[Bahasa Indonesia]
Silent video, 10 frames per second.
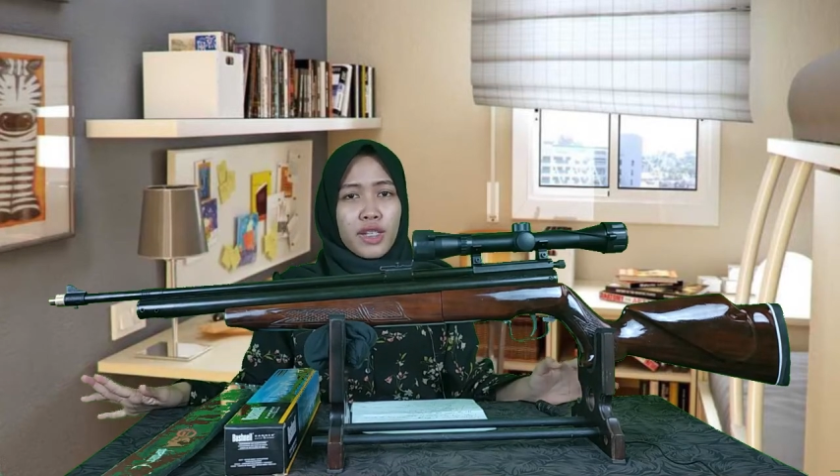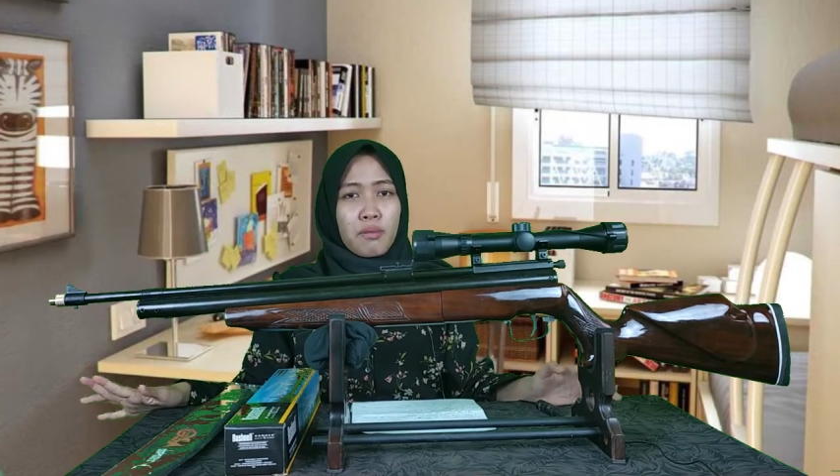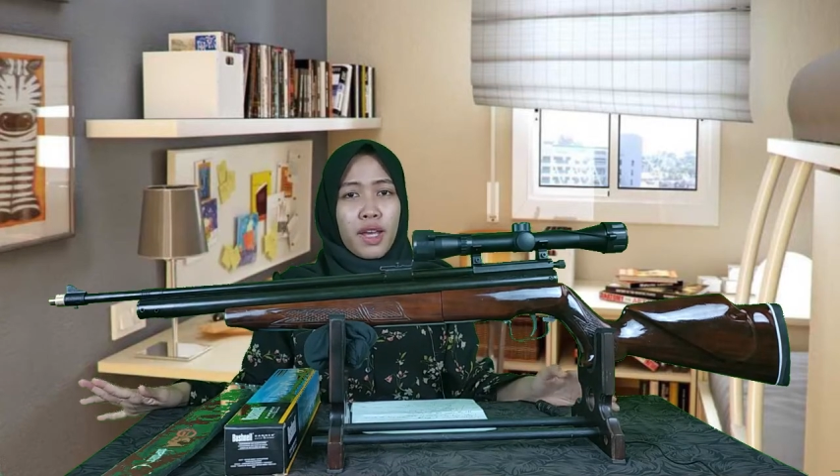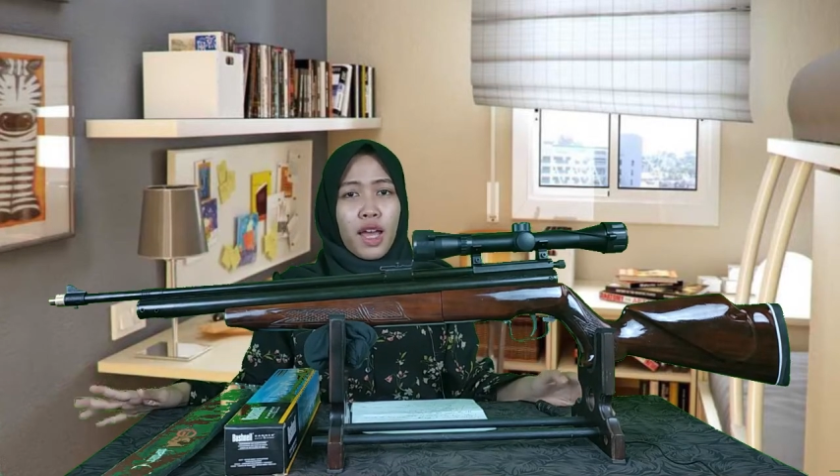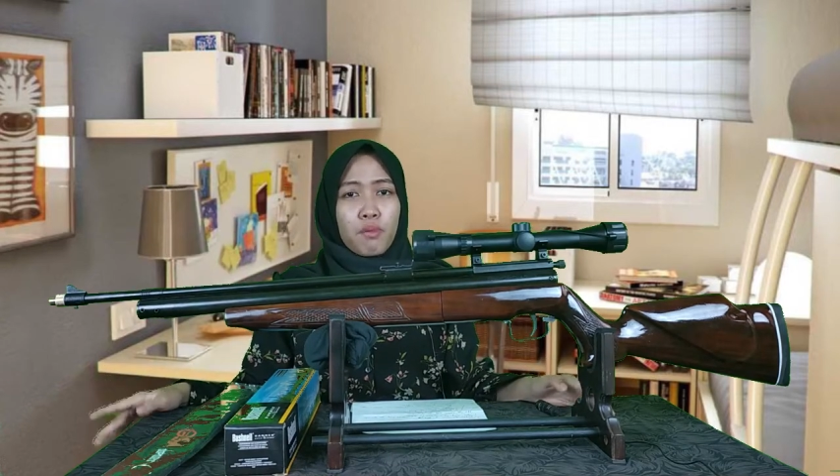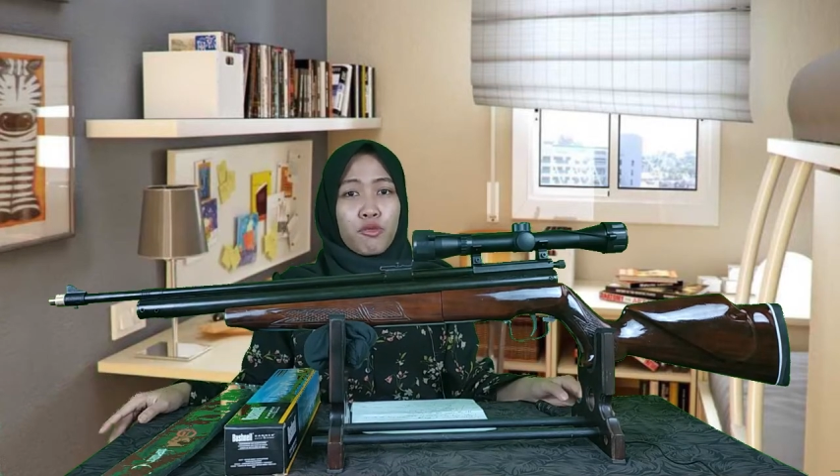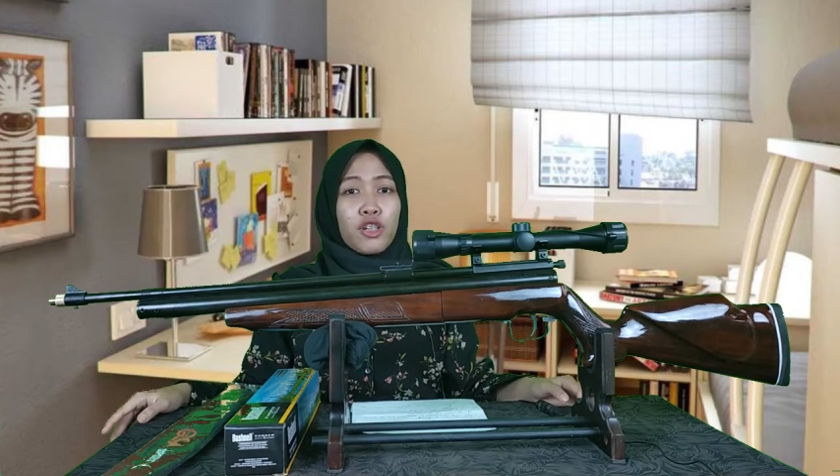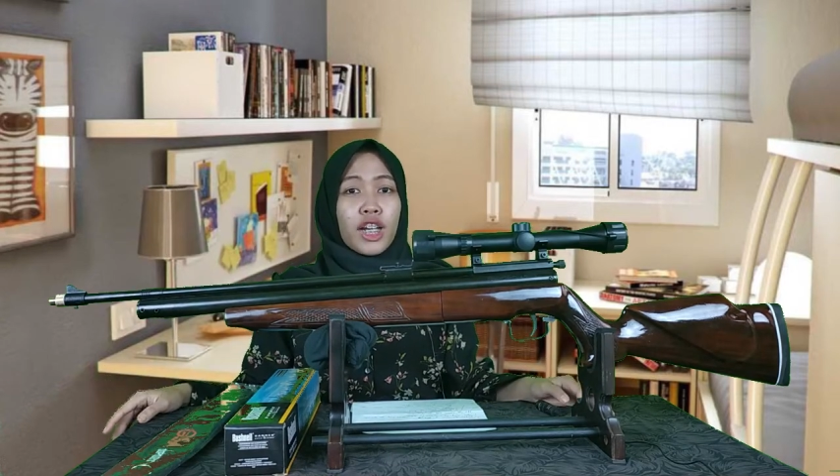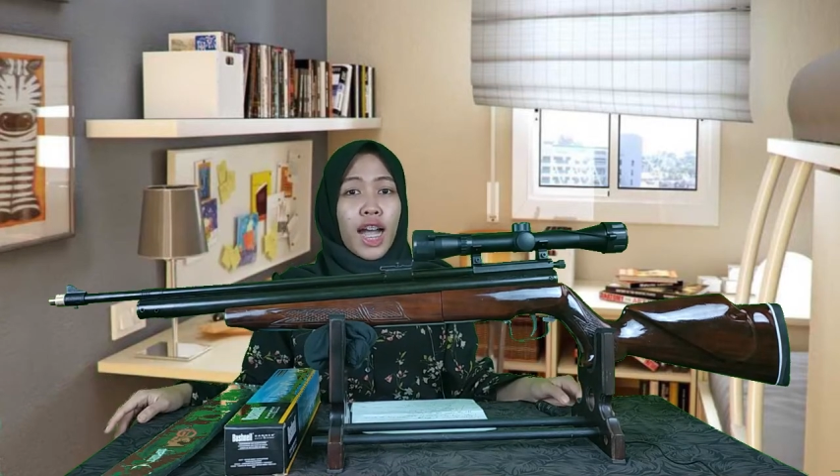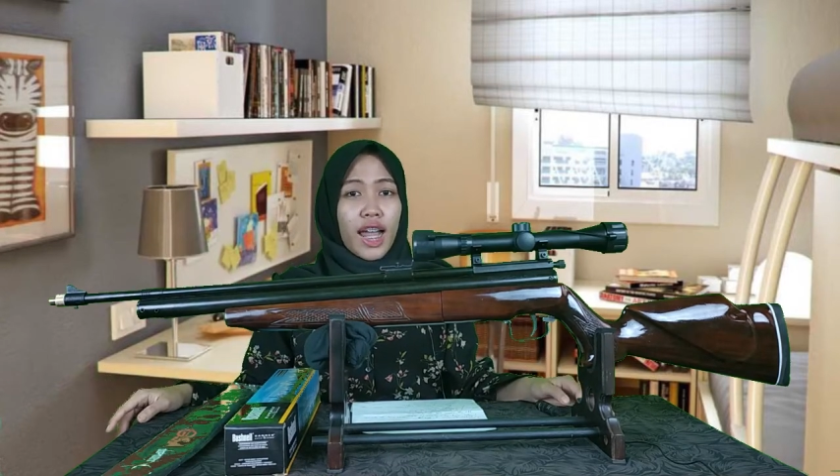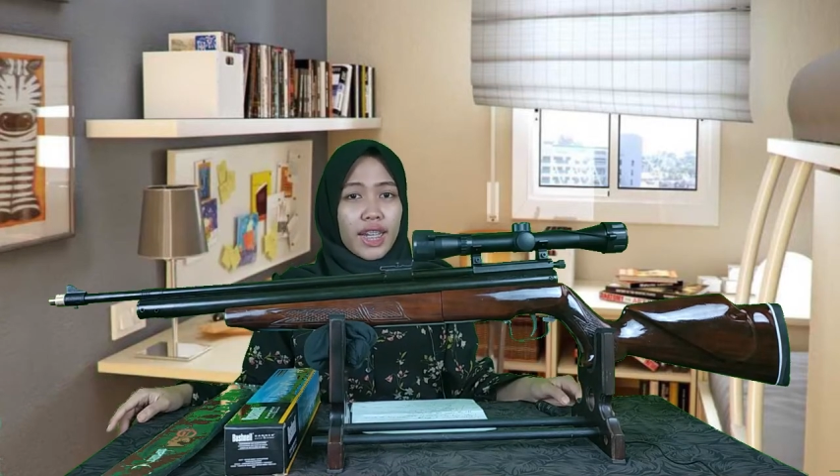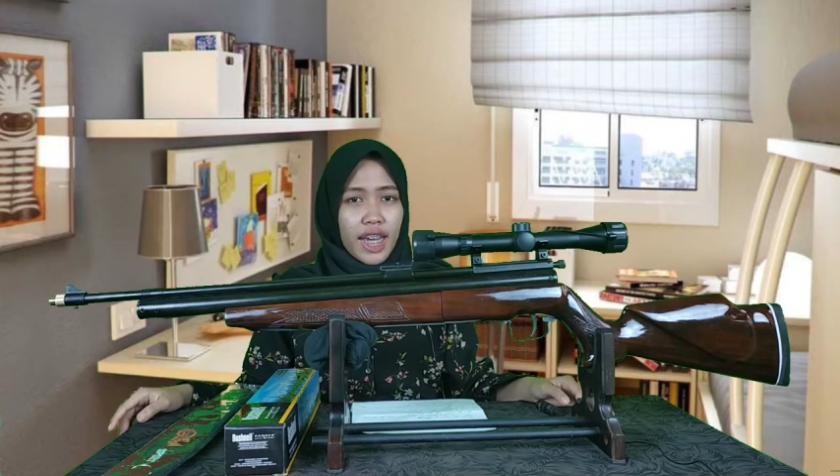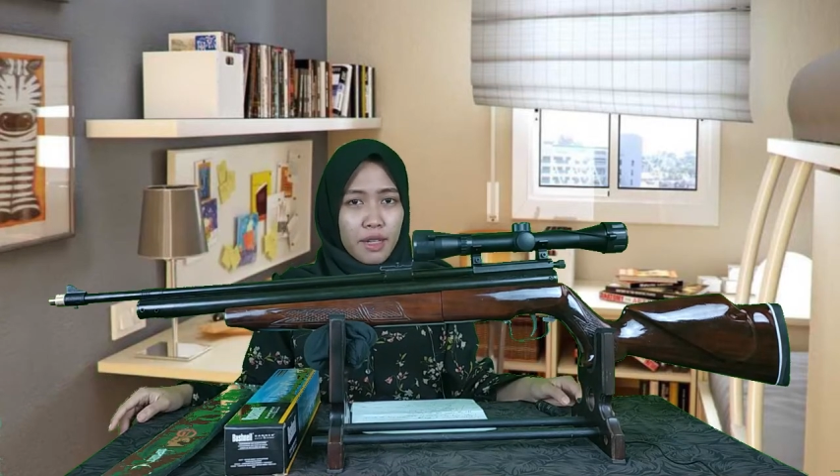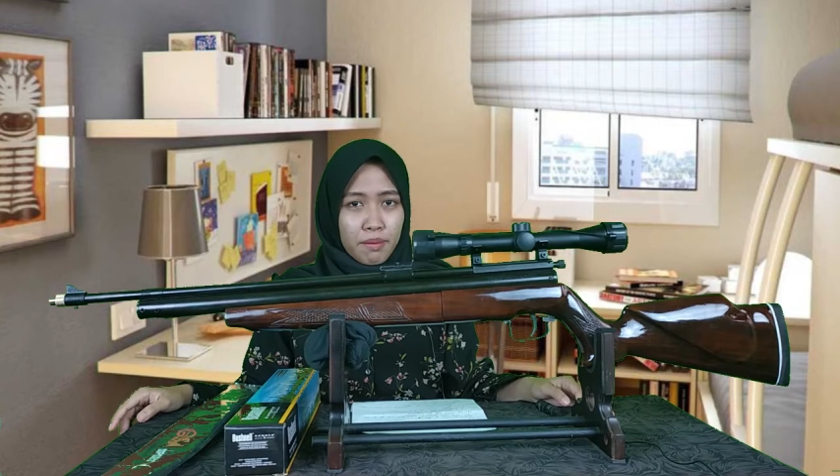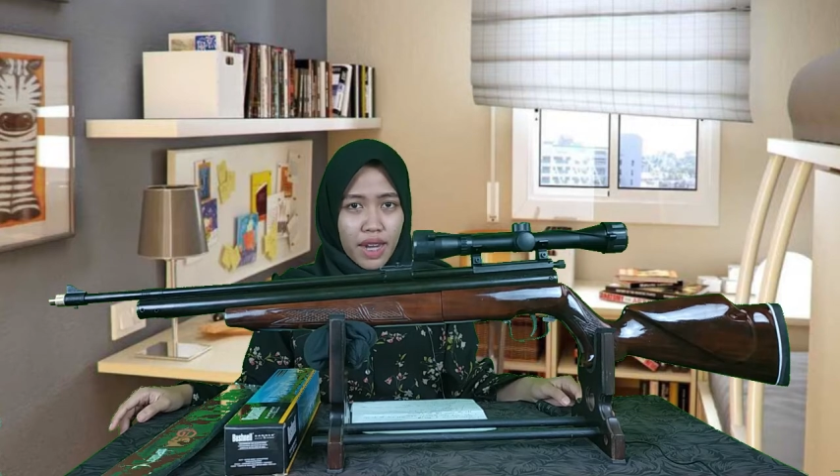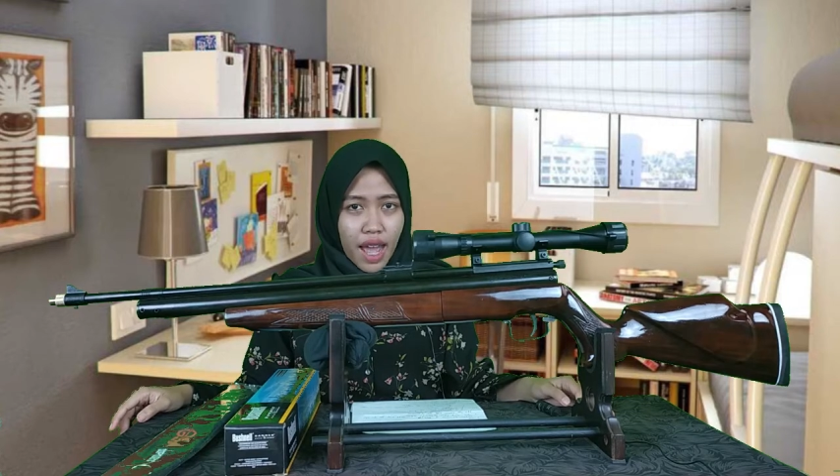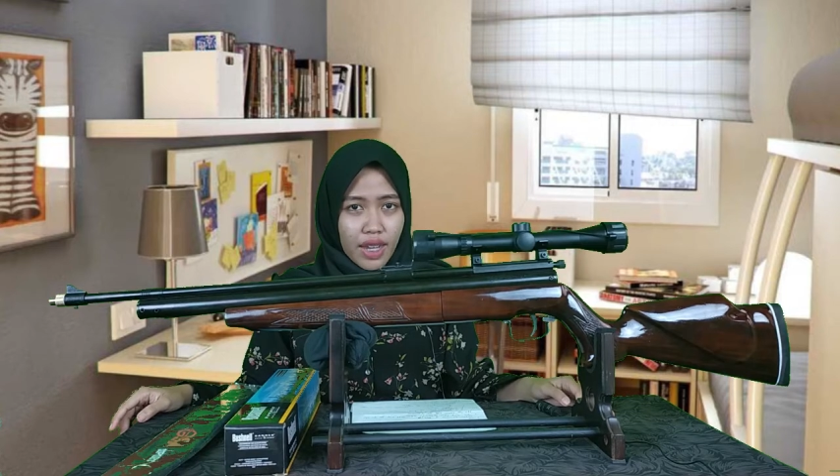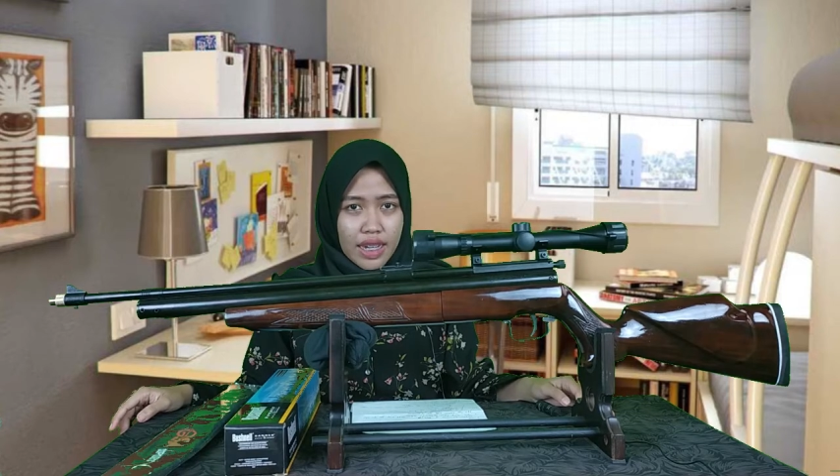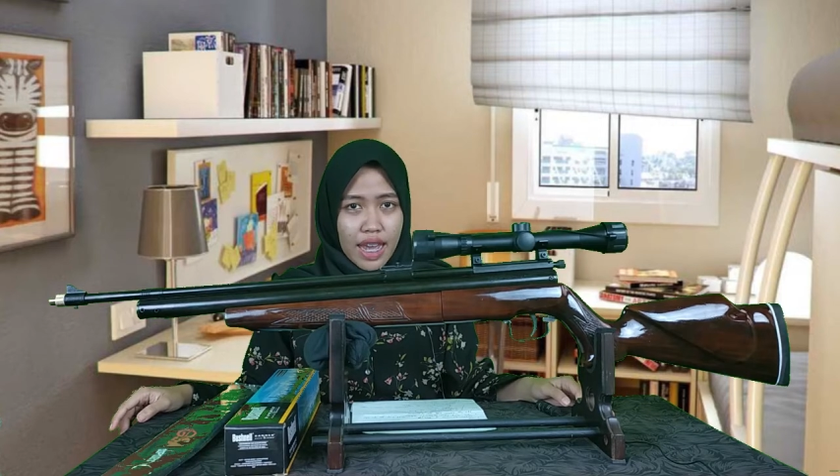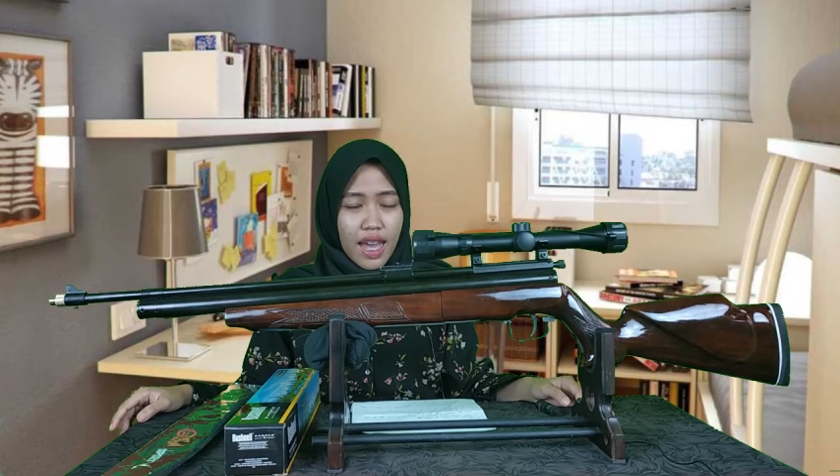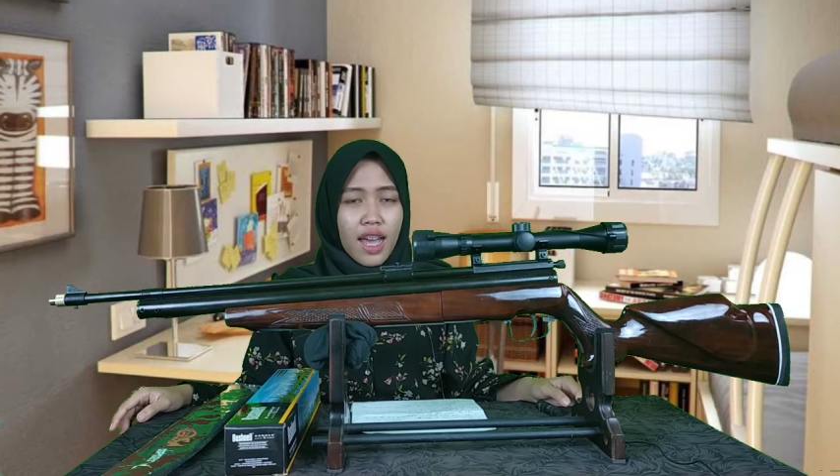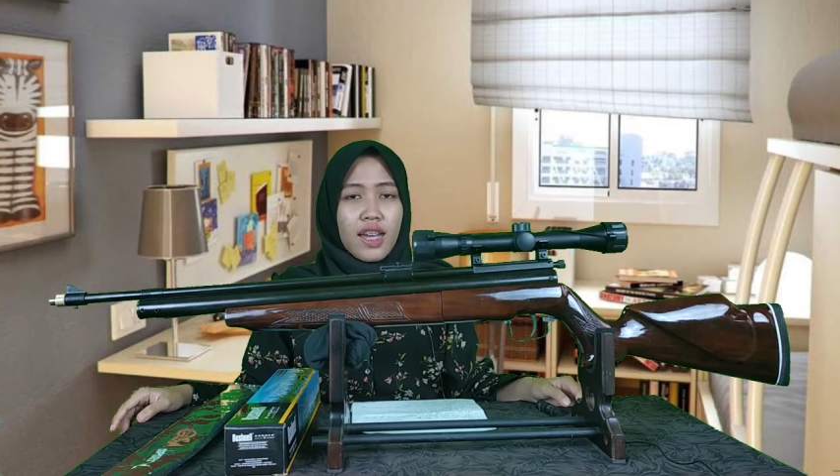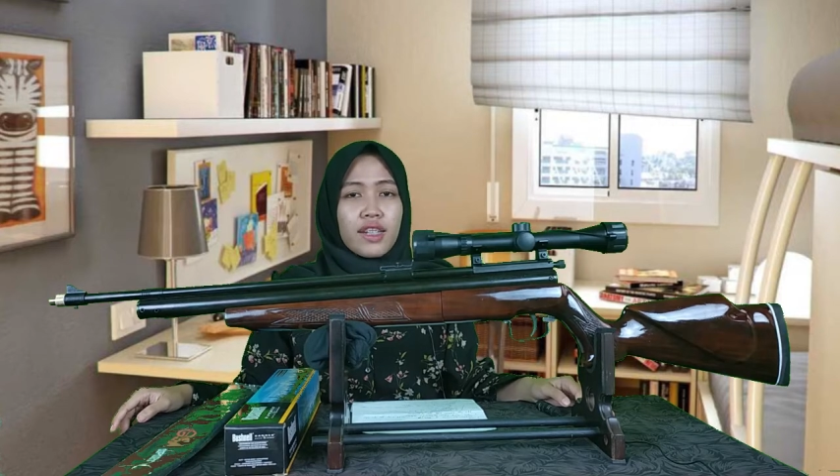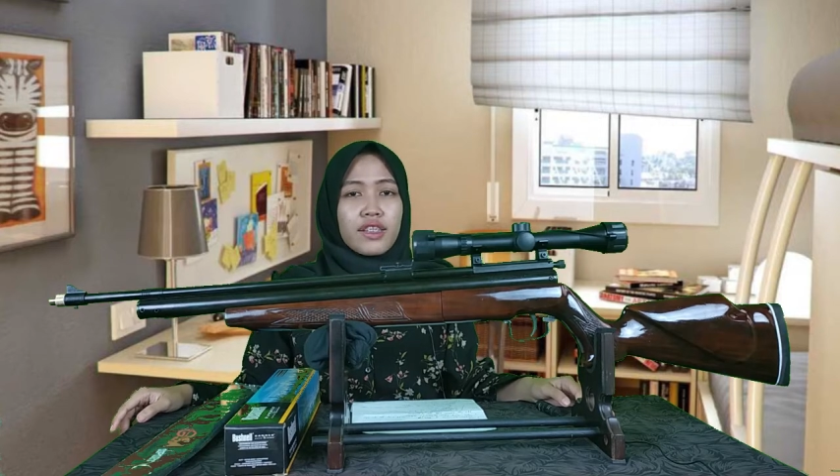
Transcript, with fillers: dimanapun kalian berada